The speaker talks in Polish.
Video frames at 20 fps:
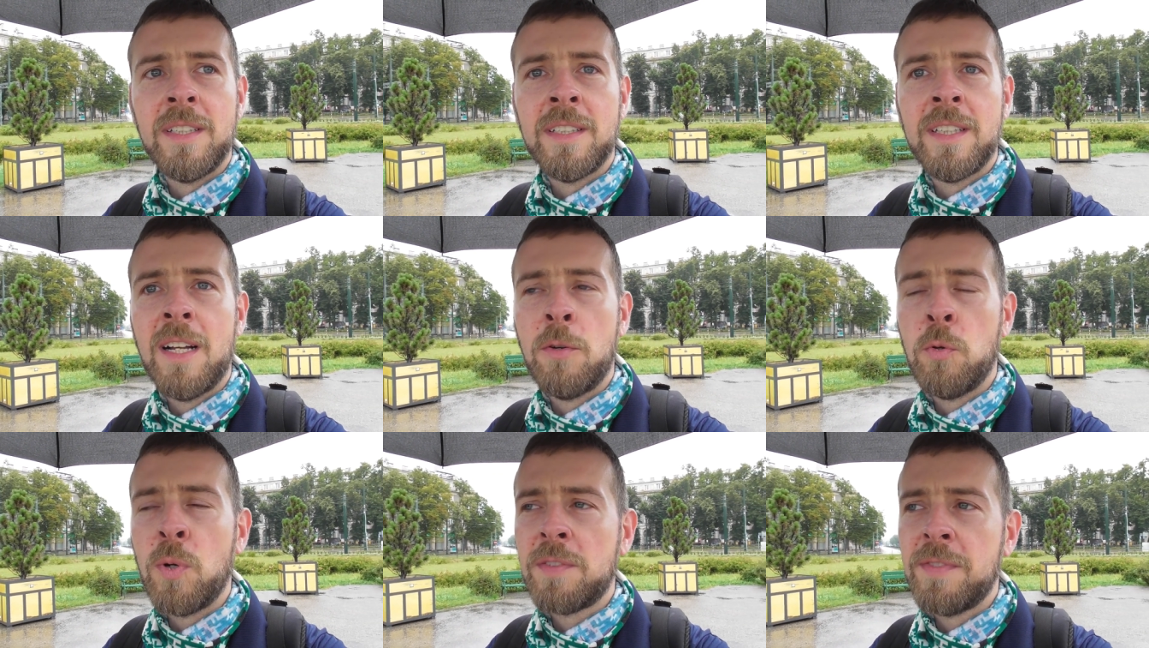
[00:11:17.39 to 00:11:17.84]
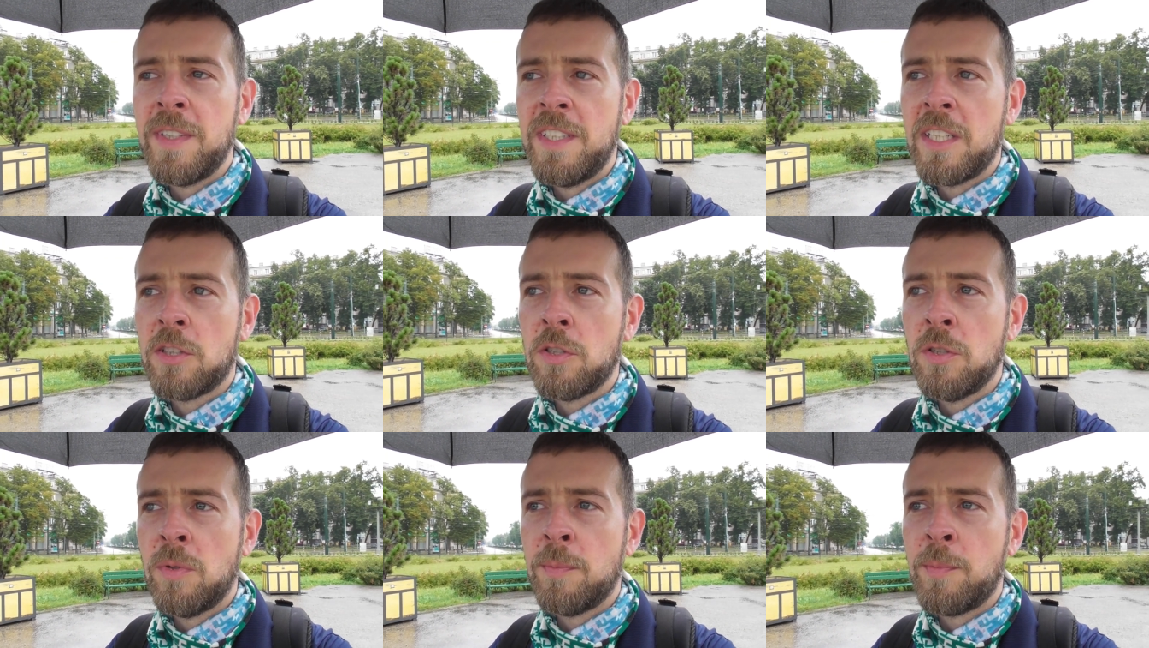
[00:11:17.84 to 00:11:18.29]
E, dla
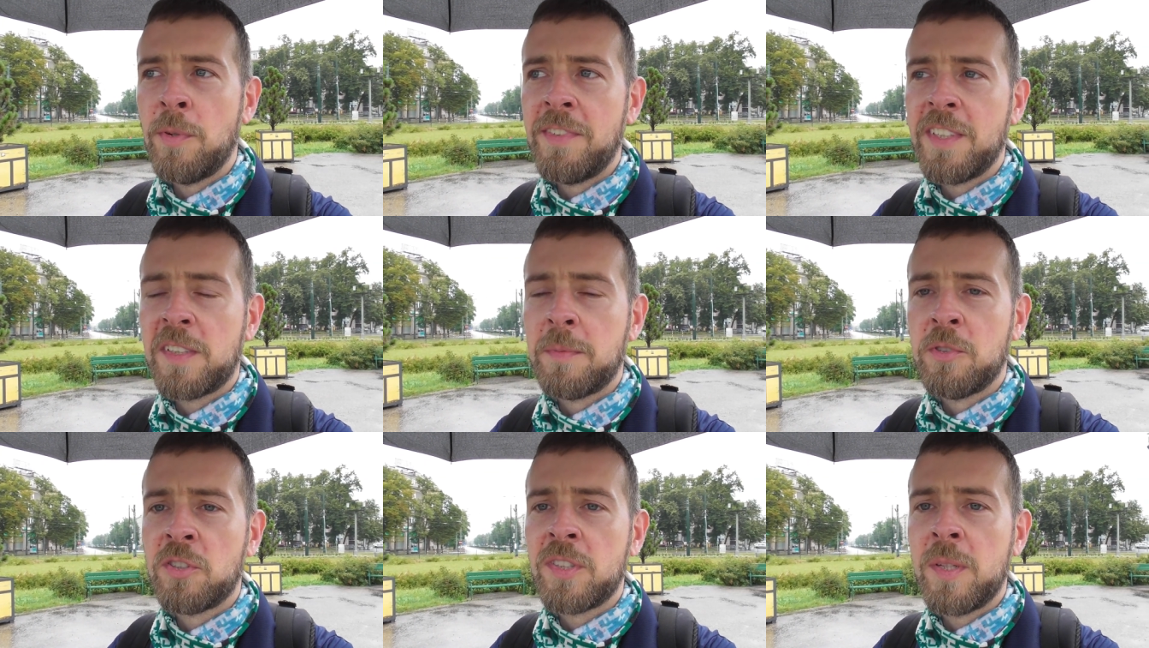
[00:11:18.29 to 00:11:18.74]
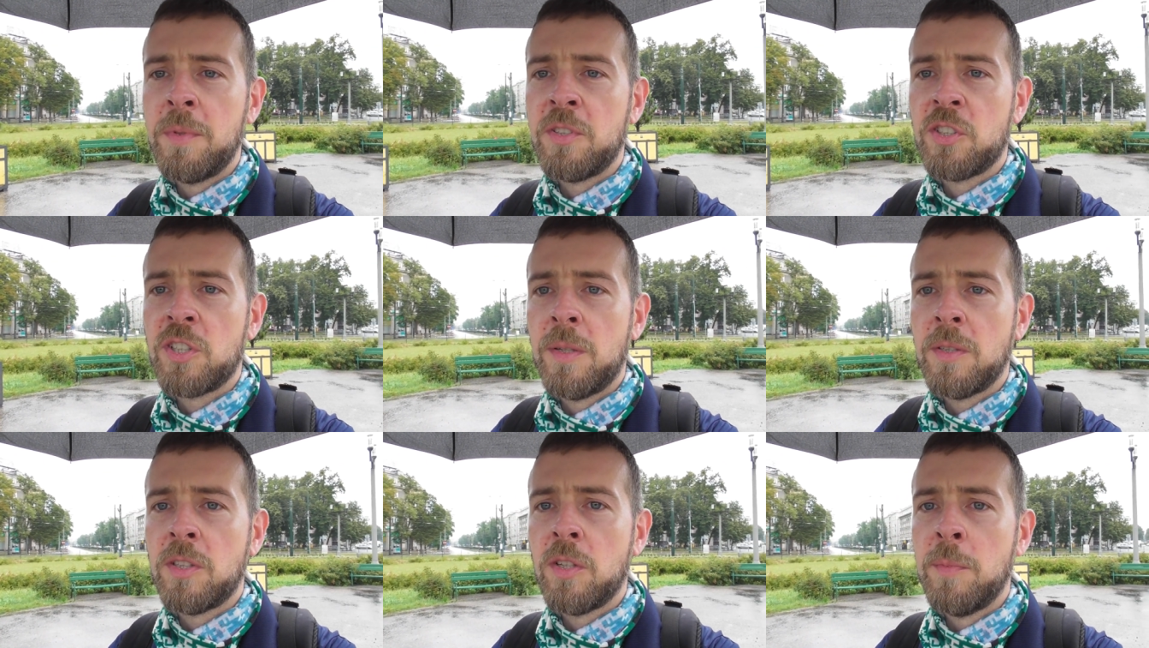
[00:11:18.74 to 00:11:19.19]
ułatwienia to powiedzmy
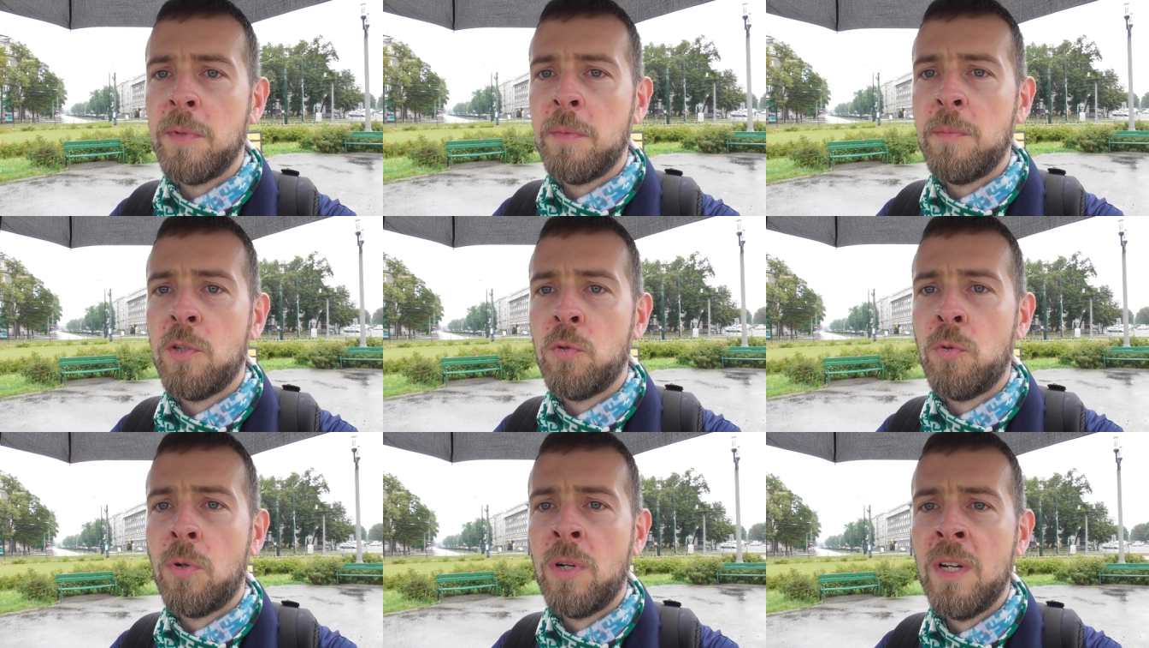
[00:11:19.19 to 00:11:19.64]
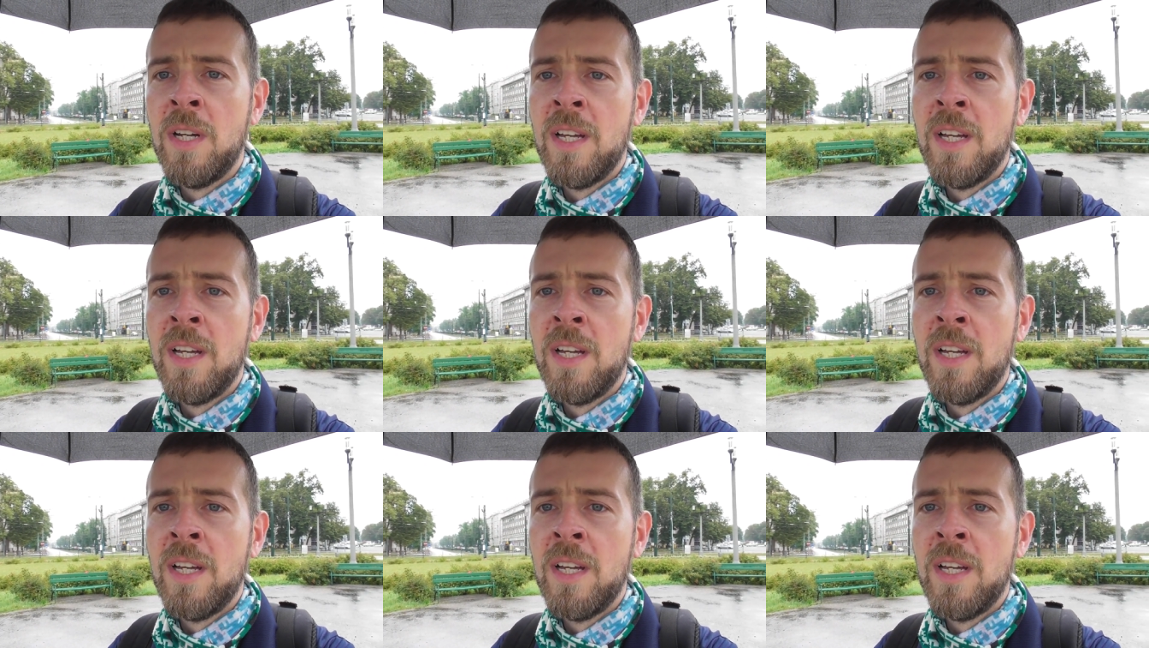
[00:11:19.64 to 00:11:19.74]
sobie, że to by, było,